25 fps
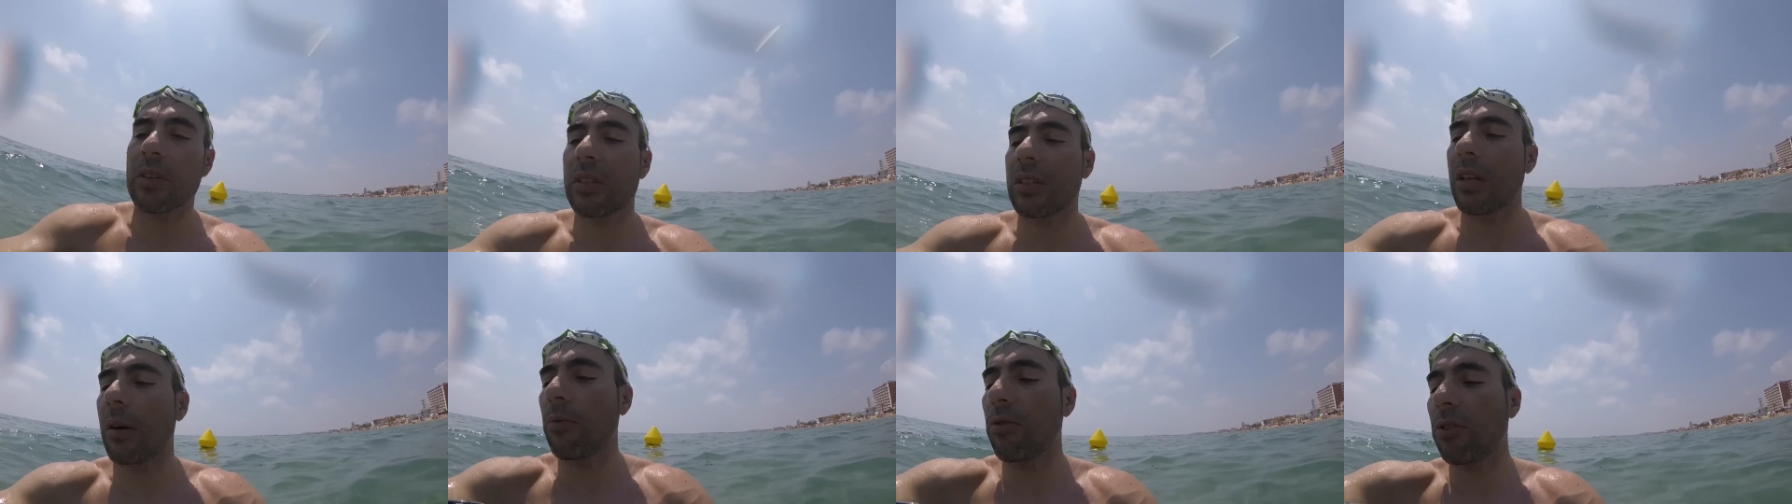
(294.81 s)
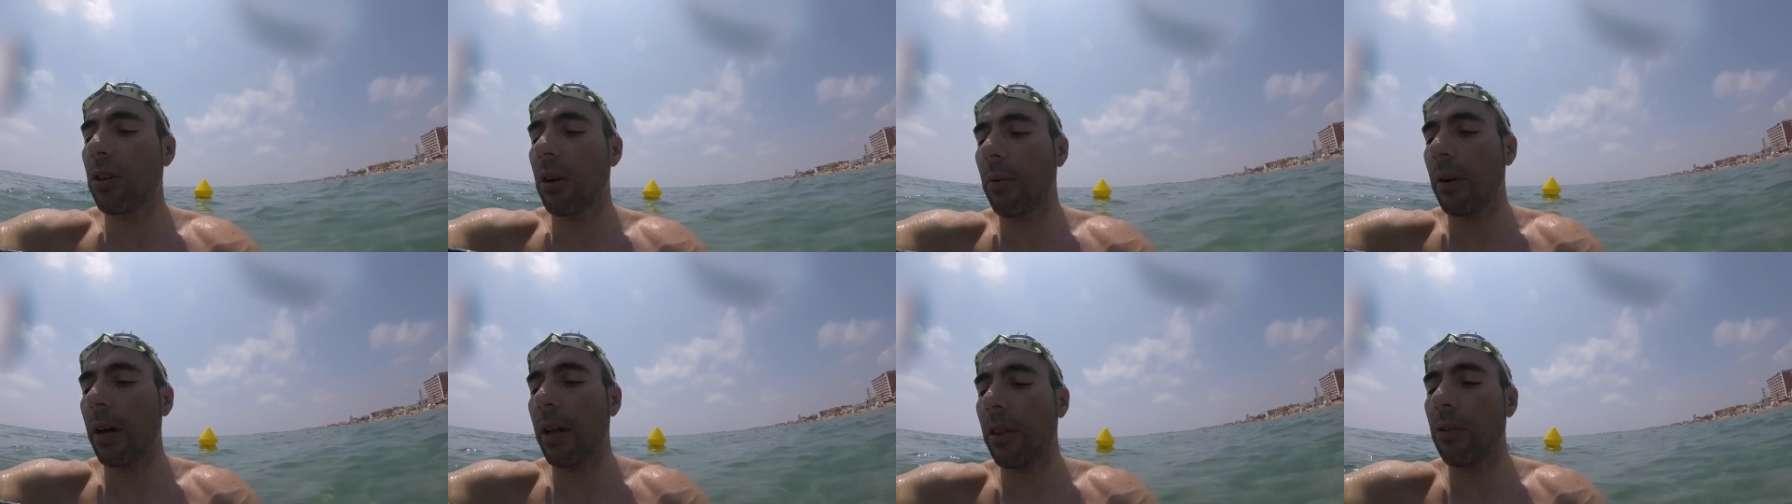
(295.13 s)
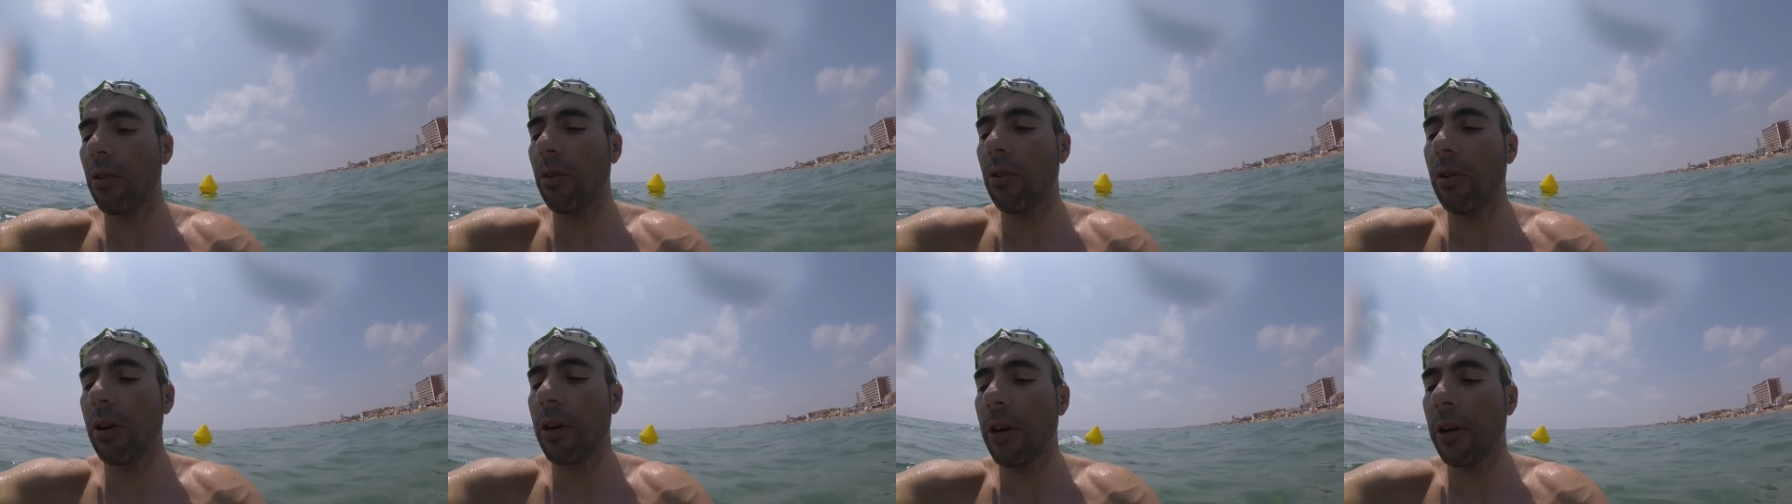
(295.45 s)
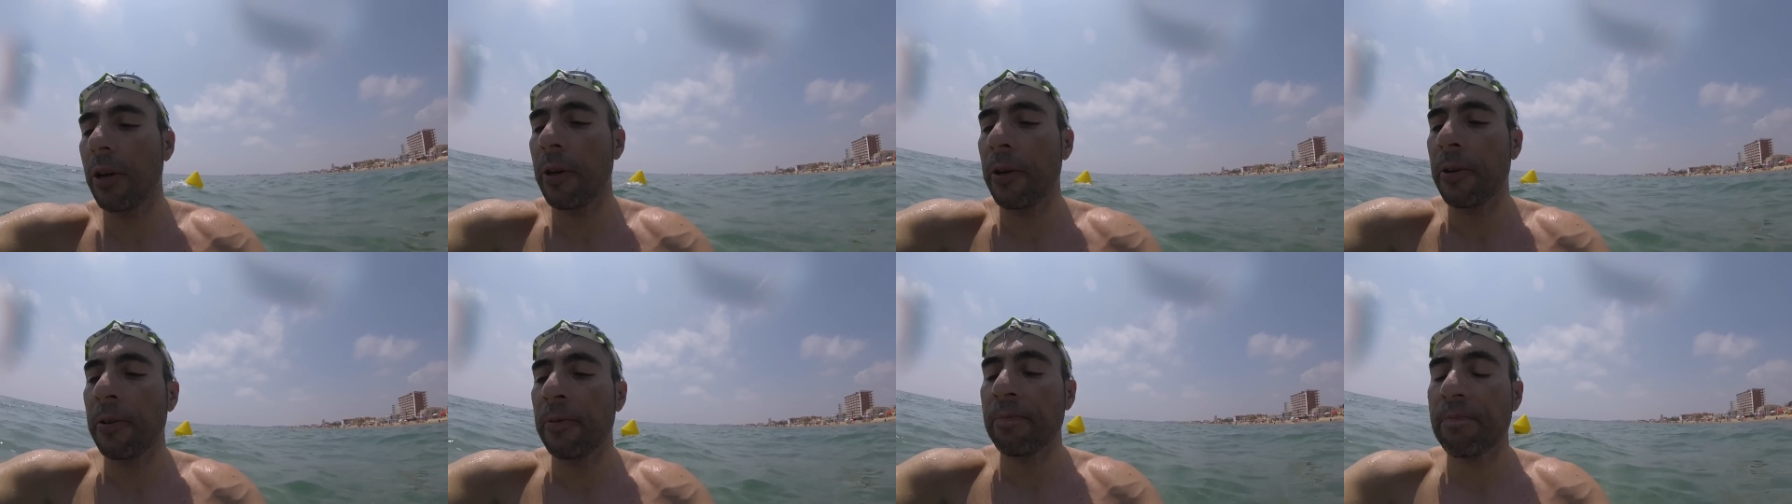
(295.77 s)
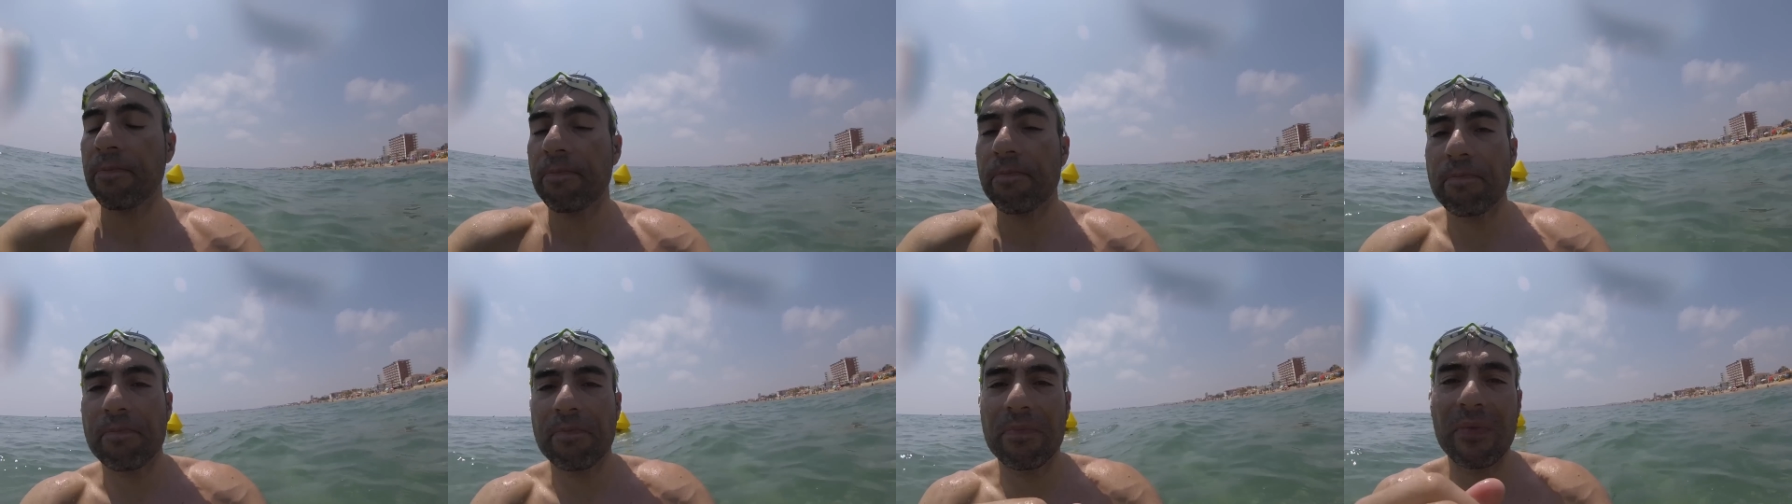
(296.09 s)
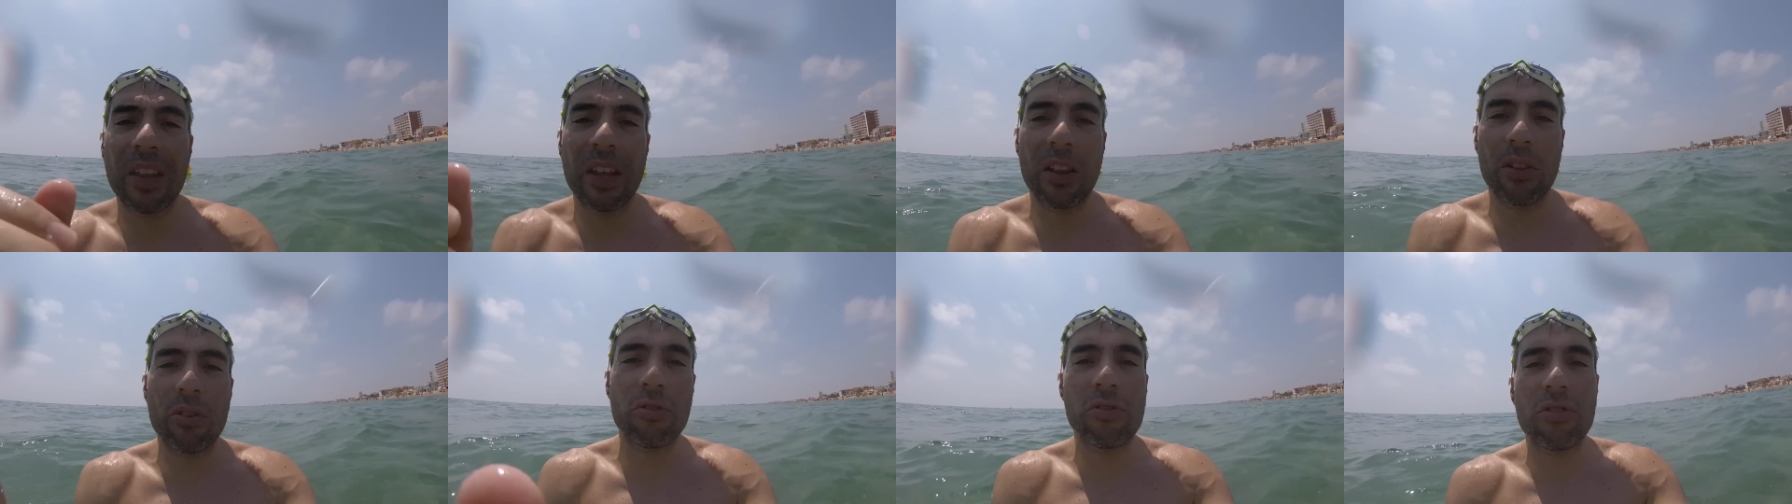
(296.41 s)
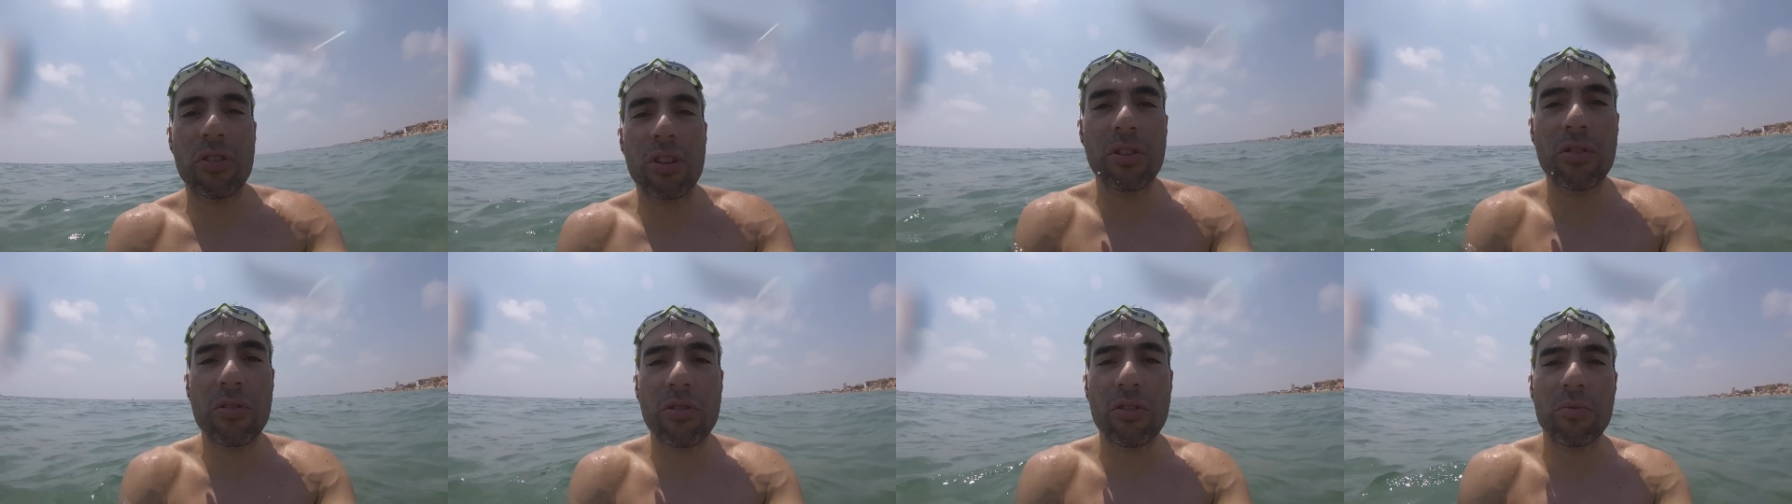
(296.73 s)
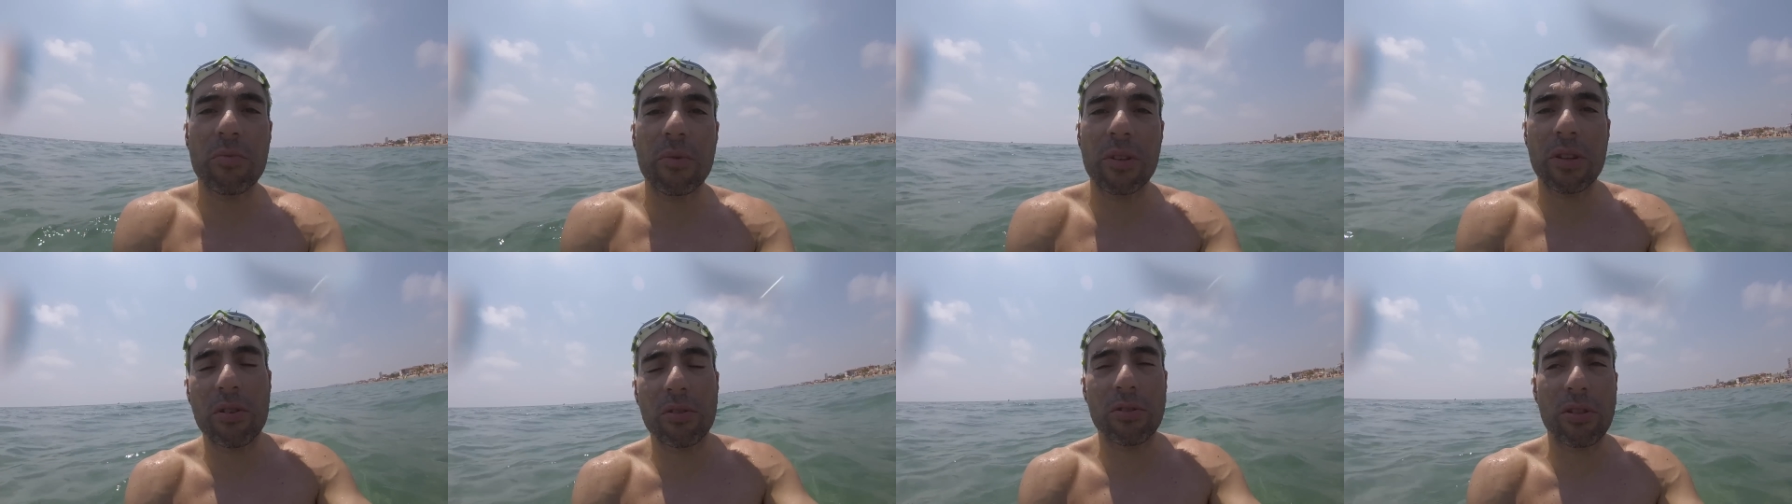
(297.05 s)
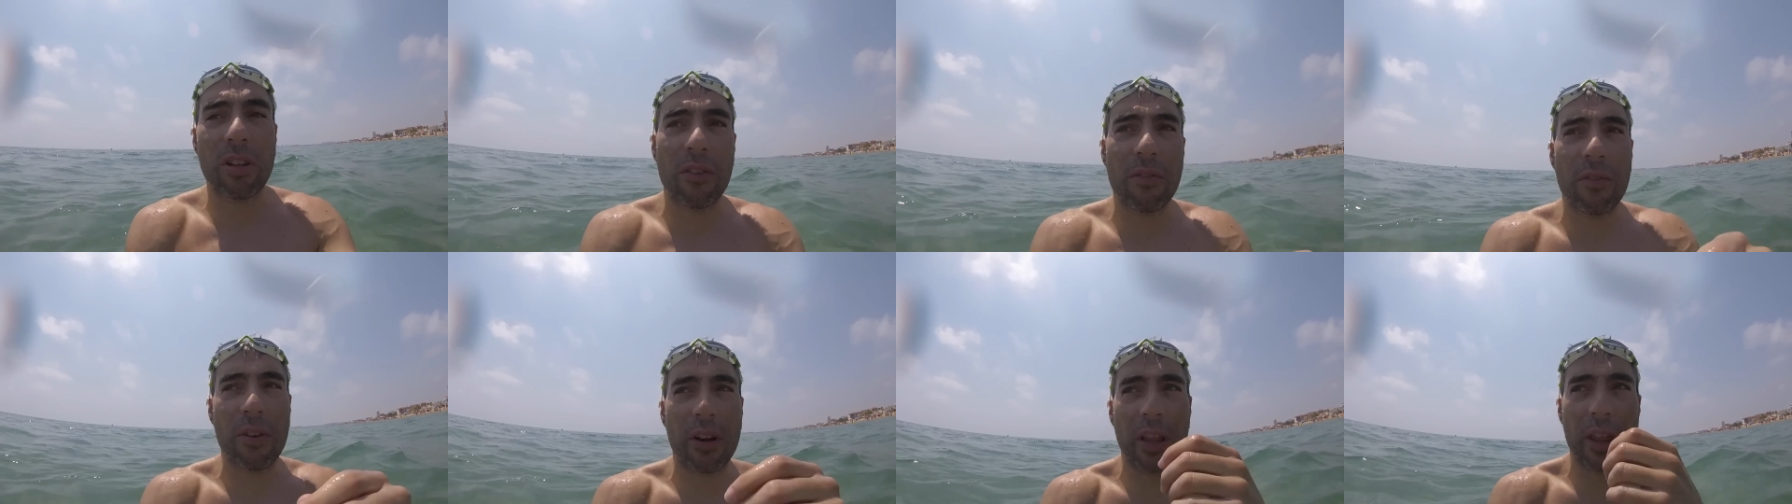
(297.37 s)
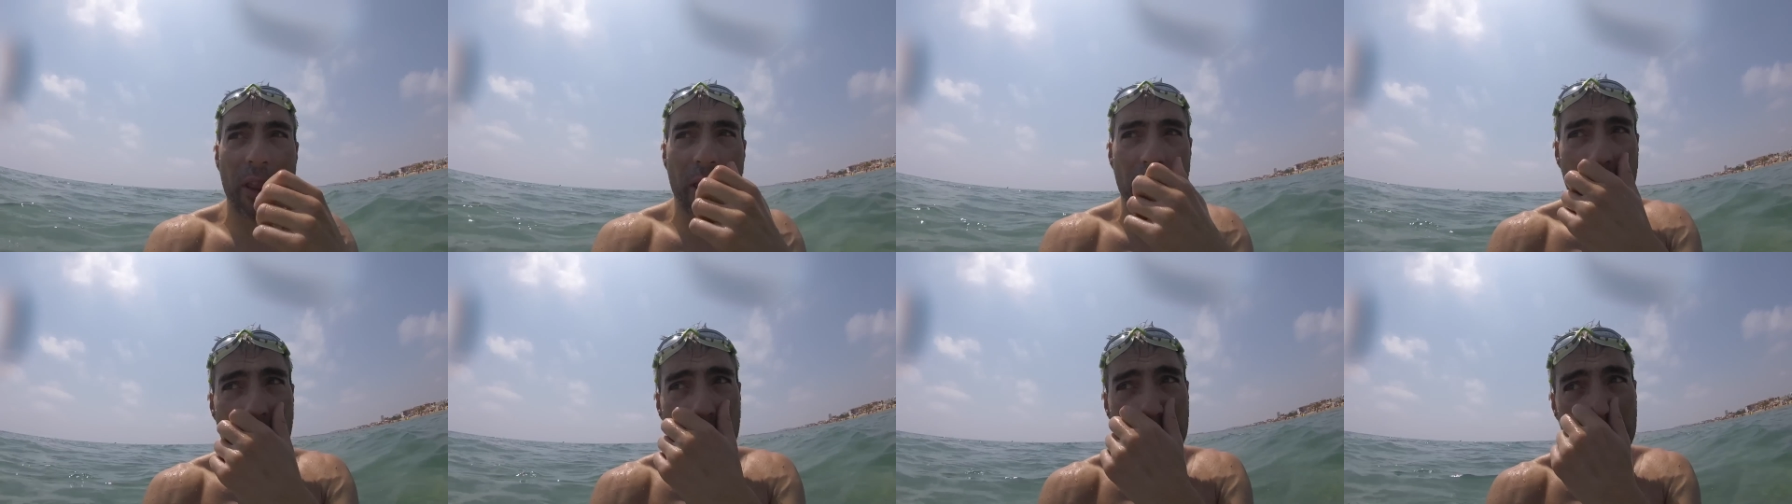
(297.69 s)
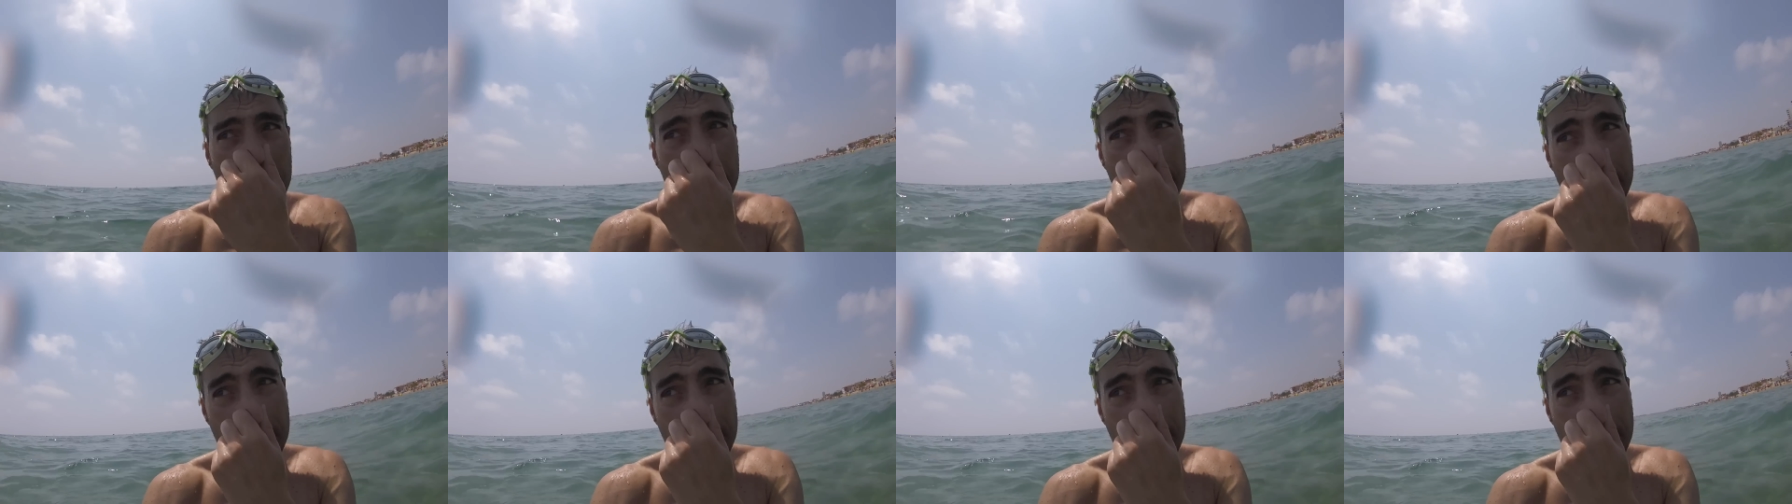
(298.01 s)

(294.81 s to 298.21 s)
Estamos hablando de 200 metros de diferencia.